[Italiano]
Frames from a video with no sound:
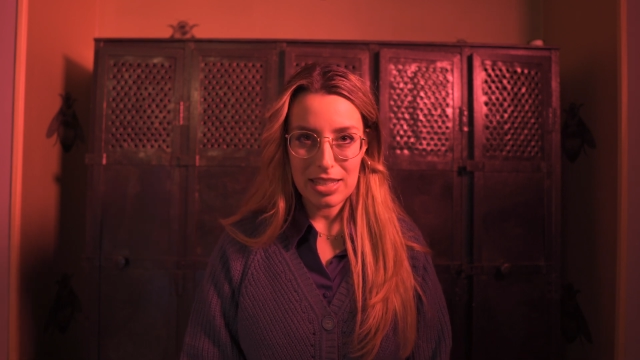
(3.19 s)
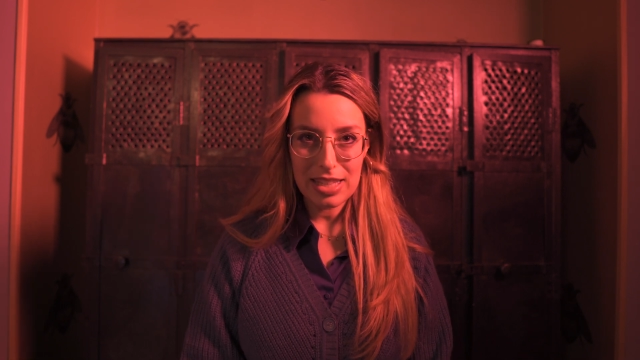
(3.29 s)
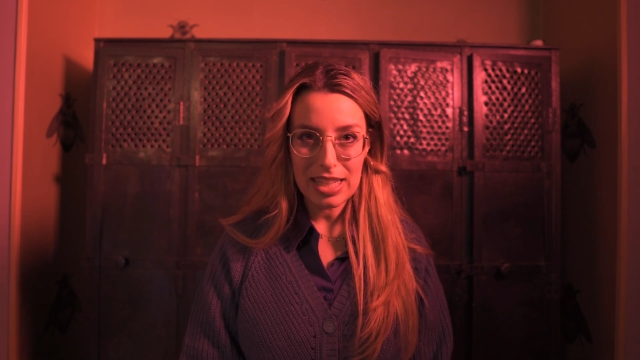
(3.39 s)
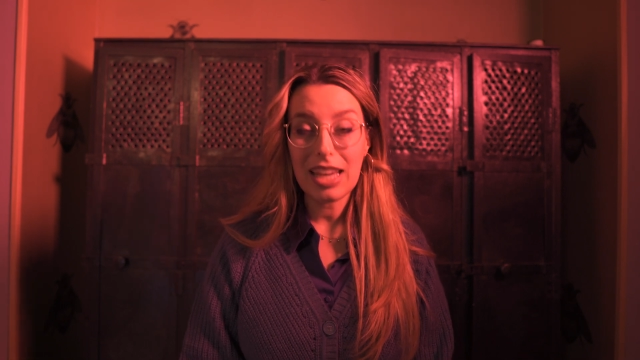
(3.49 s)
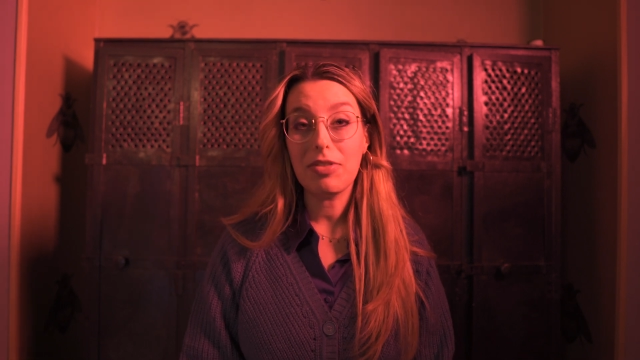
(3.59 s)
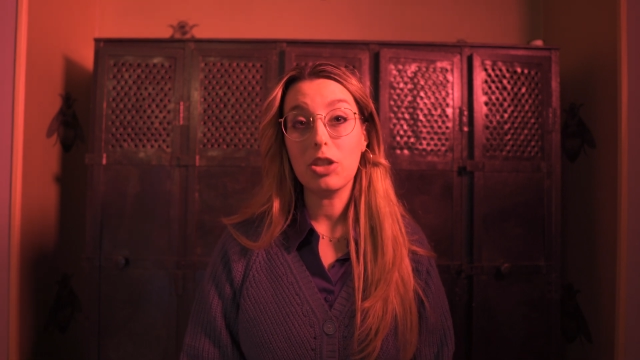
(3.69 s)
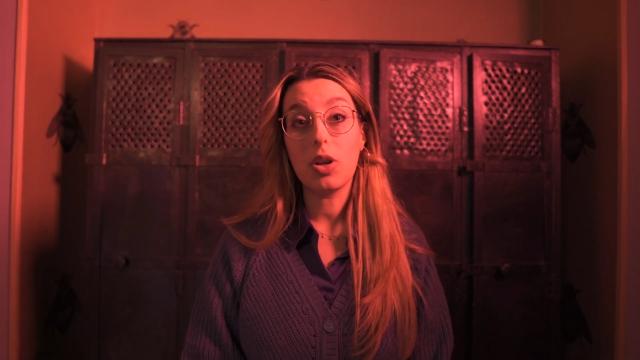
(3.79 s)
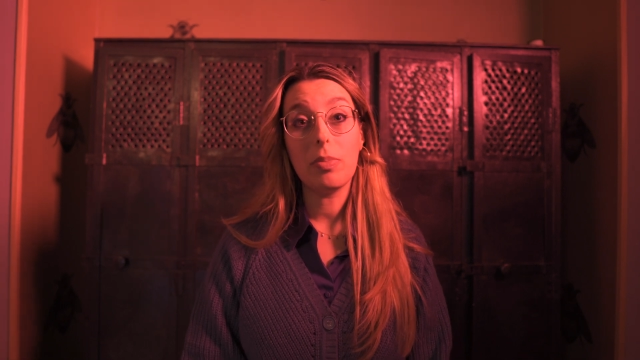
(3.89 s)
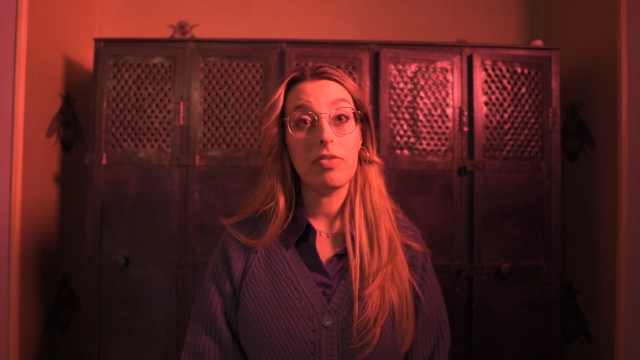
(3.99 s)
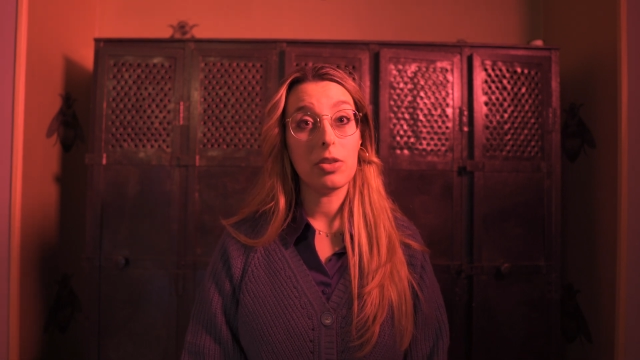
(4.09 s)
City e vi
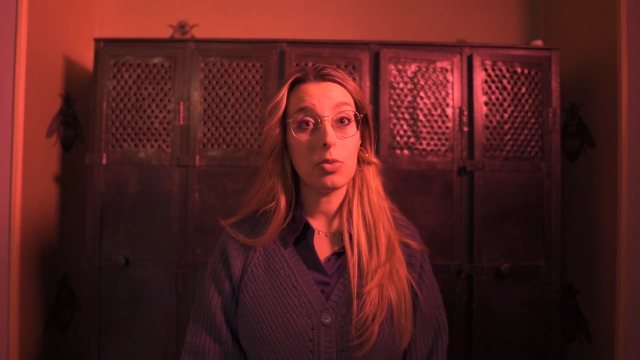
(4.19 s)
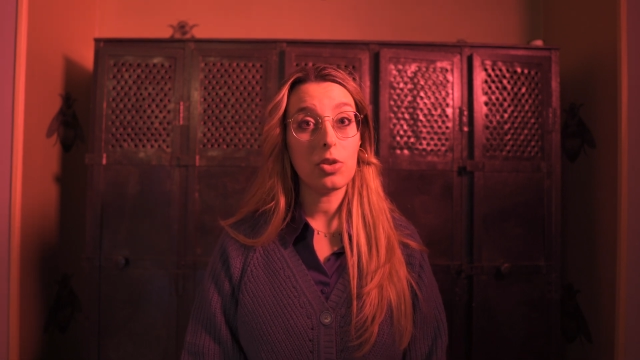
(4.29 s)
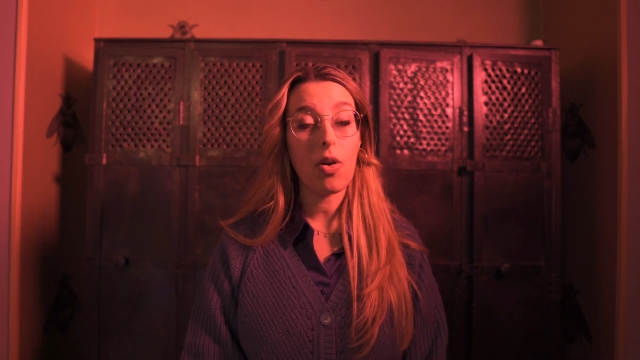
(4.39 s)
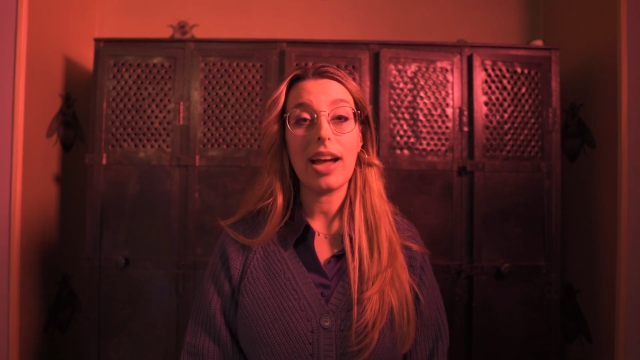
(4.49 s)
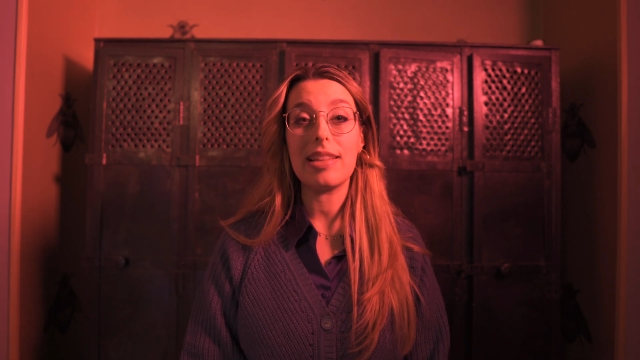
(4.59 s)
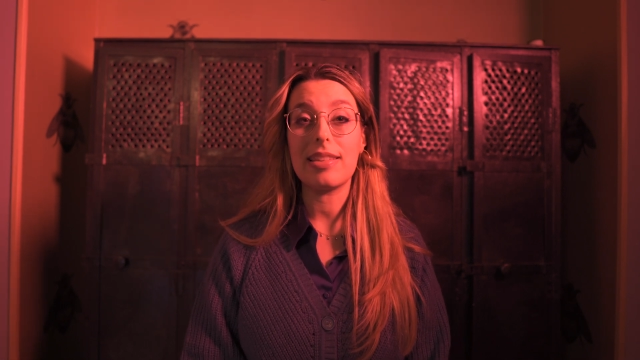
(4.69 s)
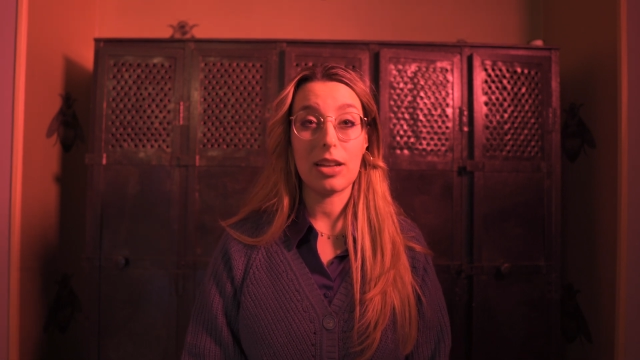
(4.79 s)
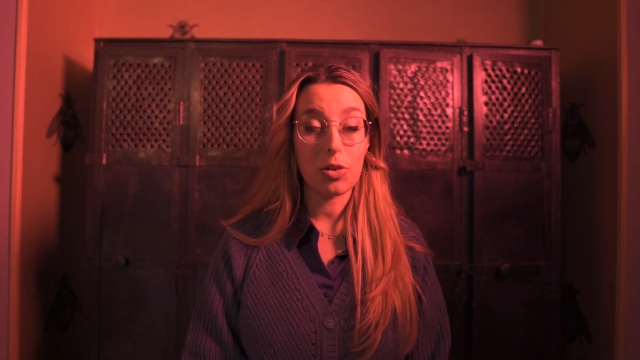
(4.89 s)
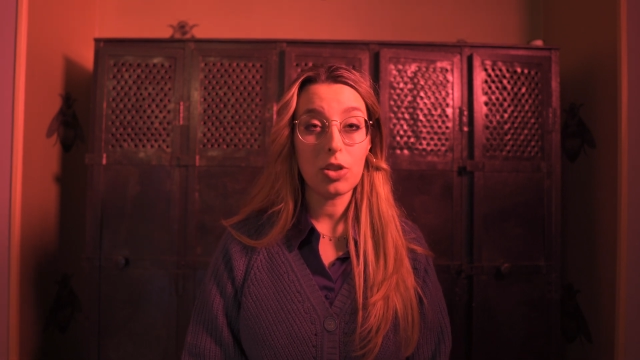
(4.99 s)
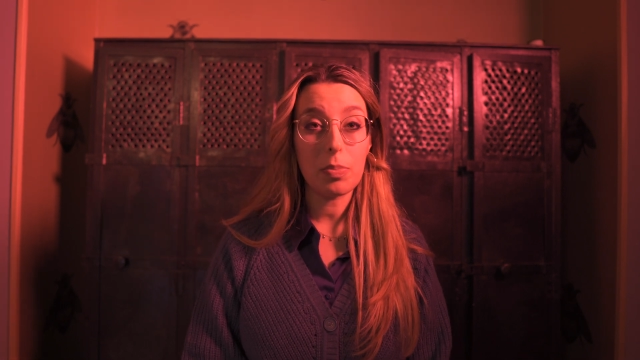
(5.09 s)
do il benvenuto al
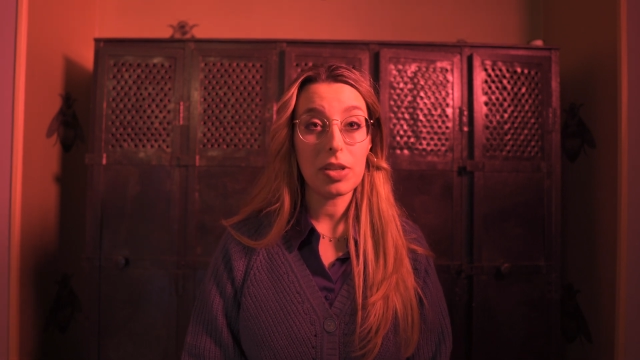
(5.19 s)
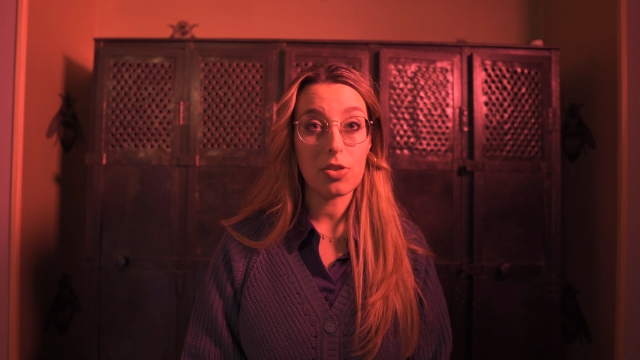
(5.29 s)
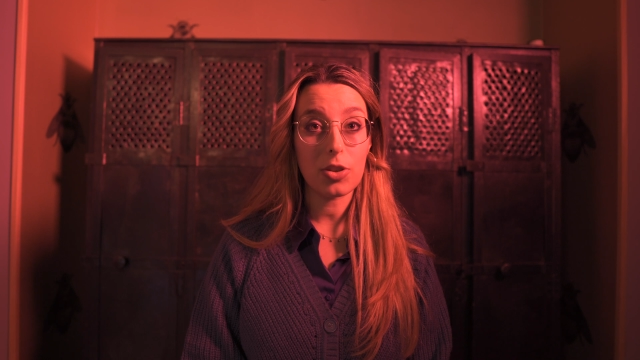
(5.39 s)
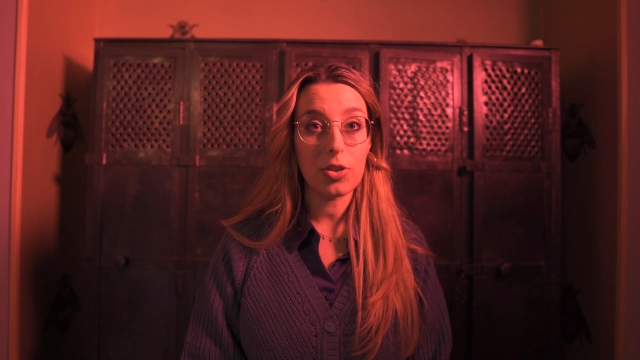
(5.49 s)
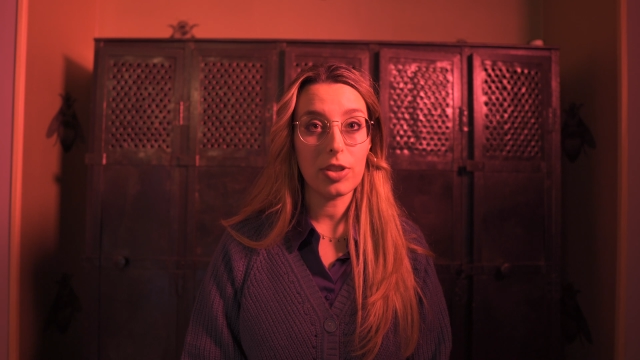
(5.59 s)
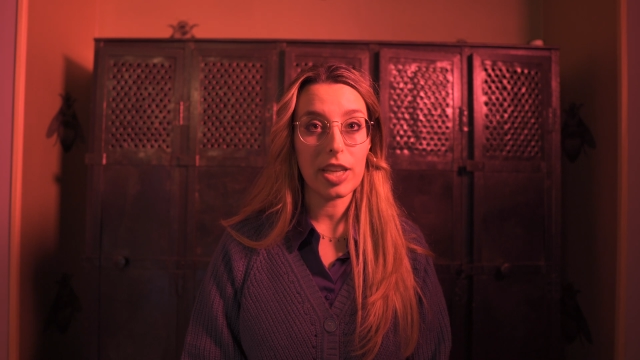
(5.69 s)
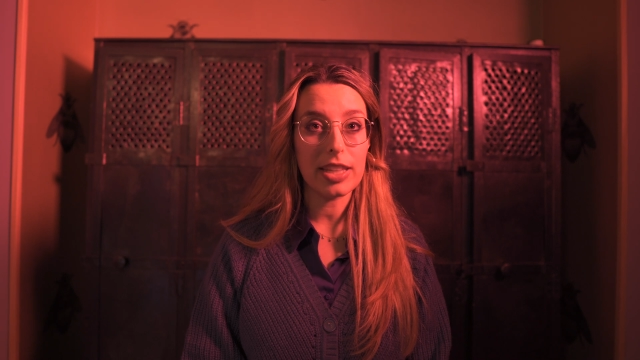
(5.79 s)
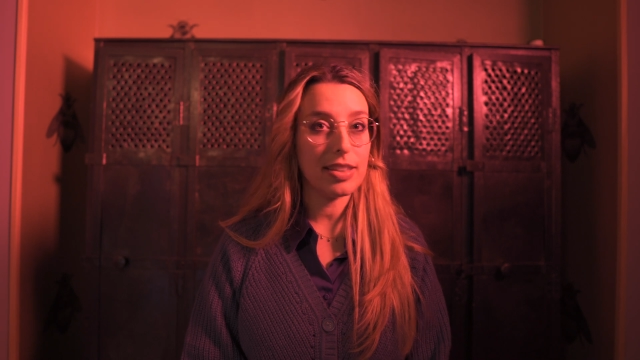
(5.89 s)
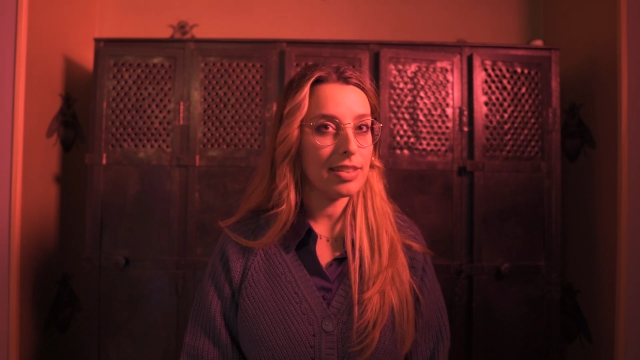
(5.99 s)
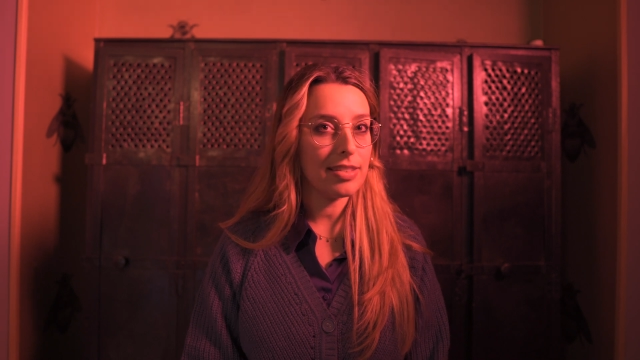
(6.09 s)
secondo episodio
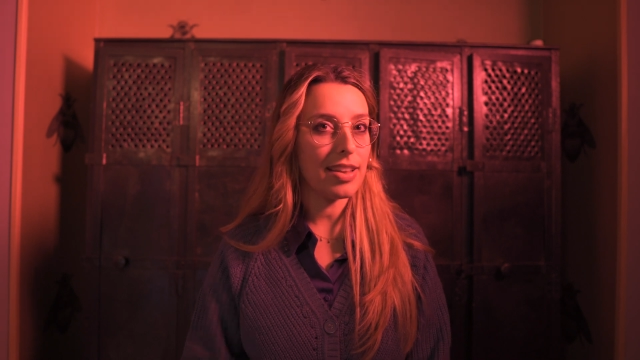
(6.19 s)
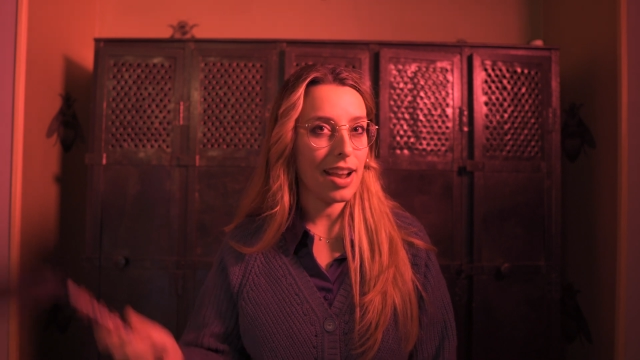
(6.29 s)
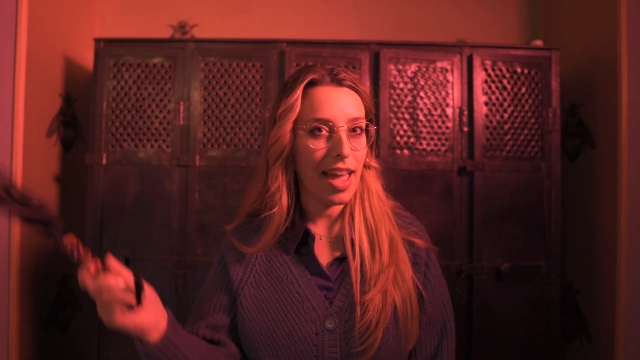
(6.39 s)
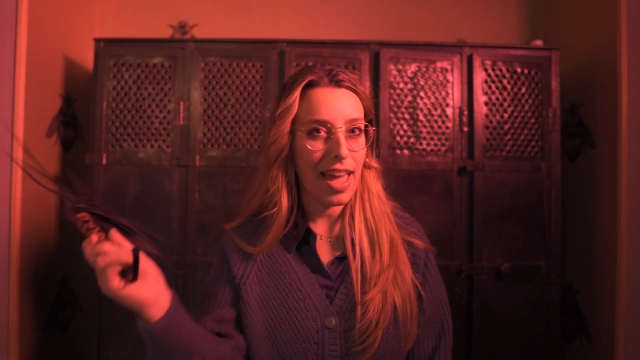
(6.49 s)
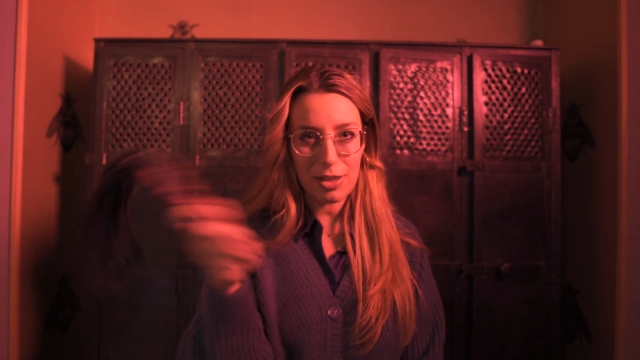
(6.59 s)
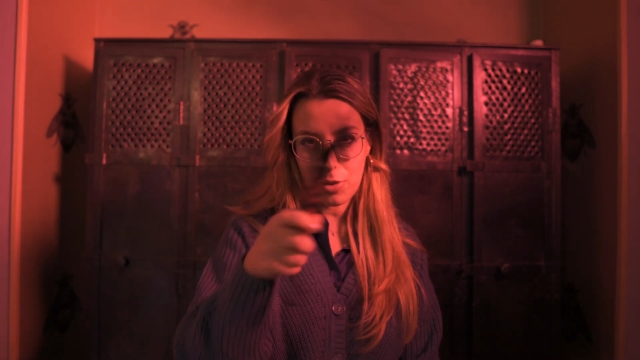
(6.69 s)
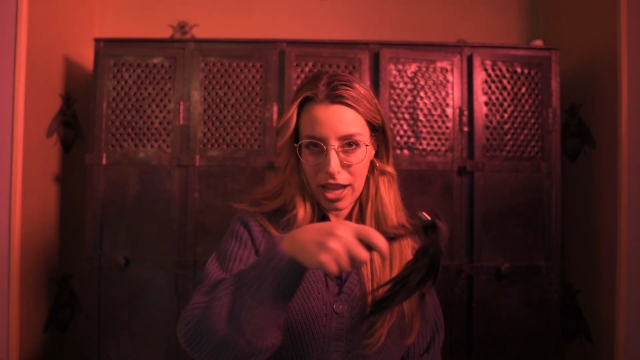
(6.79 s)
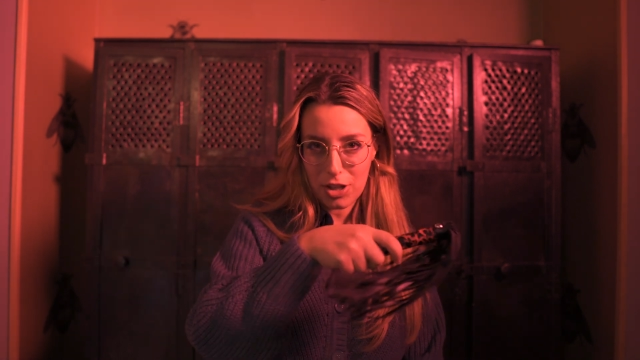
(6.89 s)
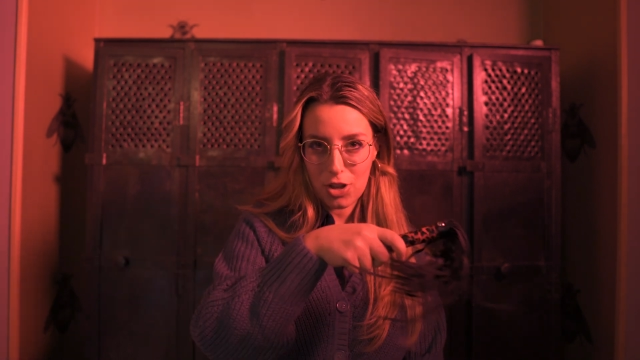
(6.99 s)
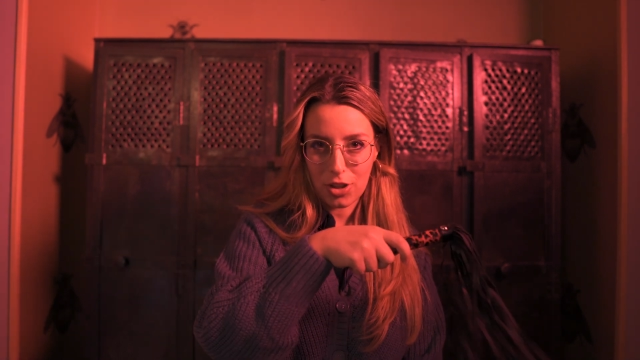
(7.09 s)
di Tinder
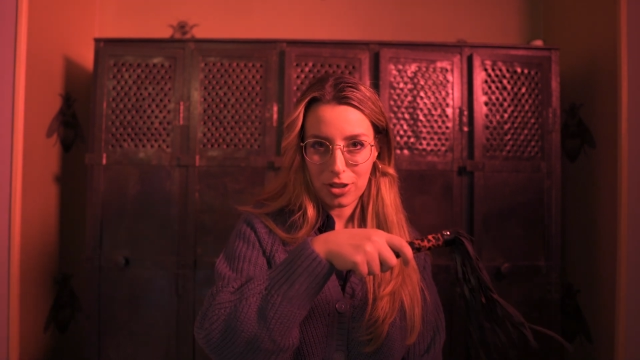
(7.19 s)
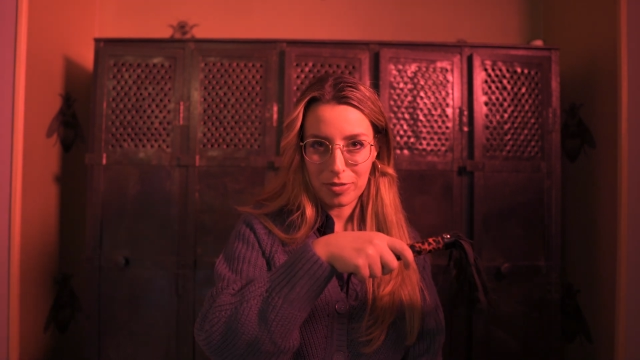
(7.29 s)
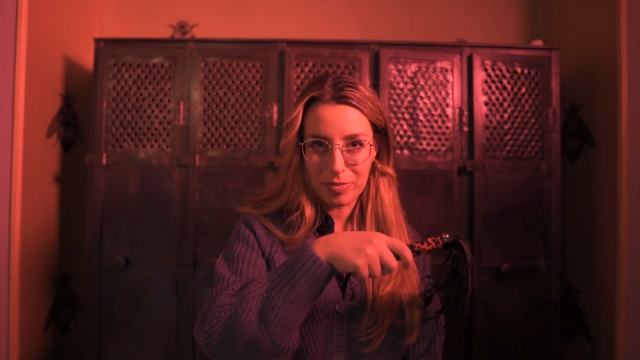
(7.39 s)
Education,